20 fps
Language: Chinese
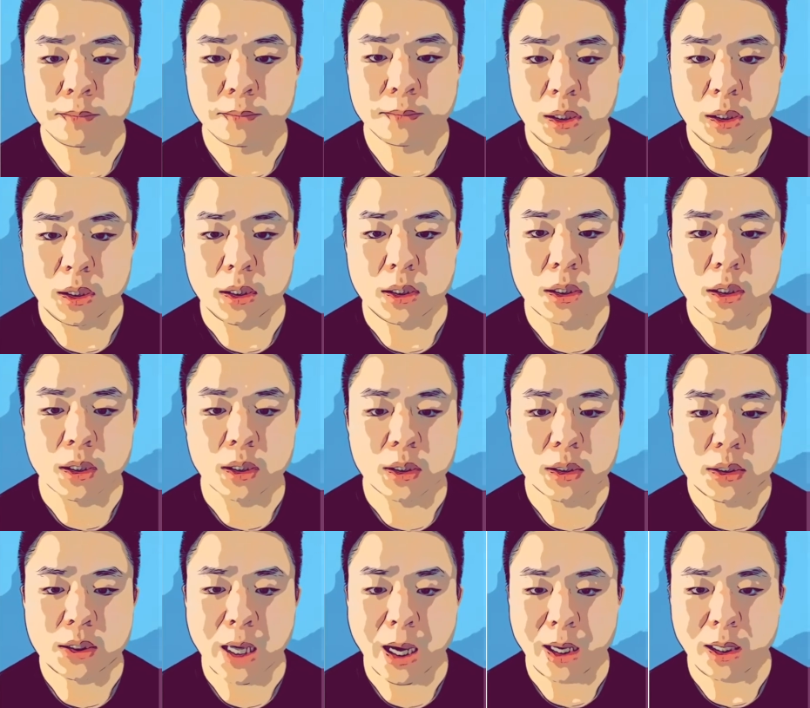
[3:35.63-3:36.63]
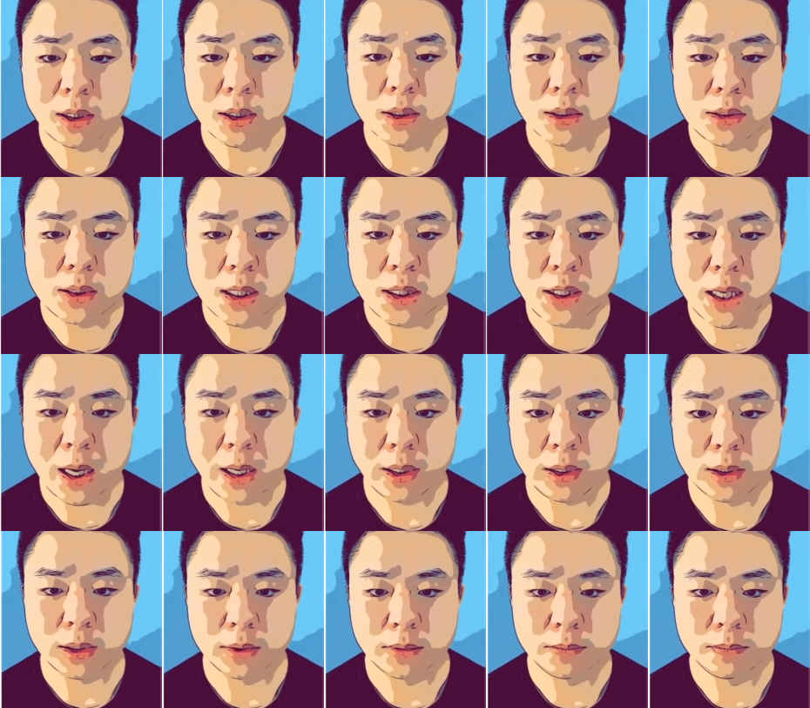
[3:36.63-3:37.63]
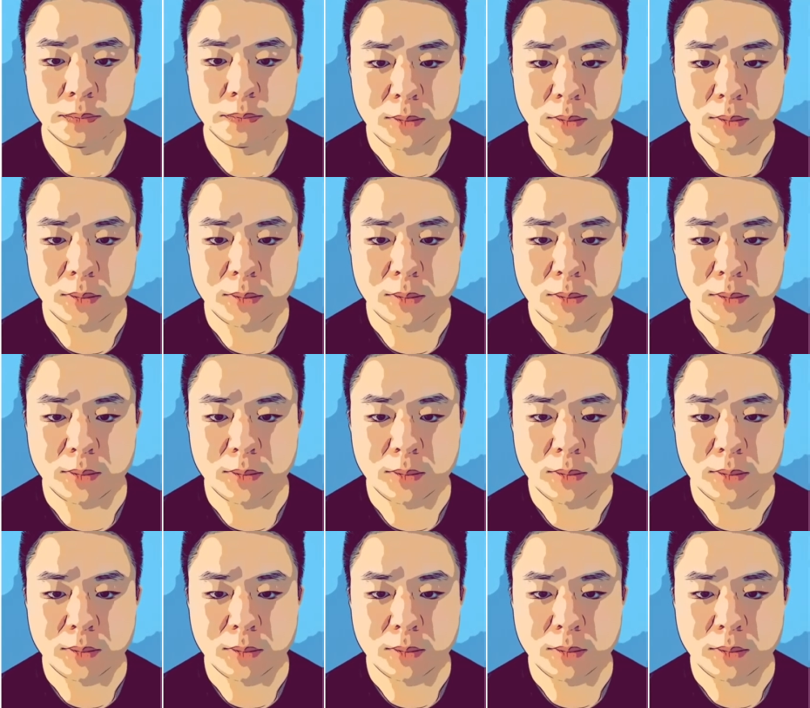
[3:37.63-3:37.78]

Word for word: 一个下一个再下一个。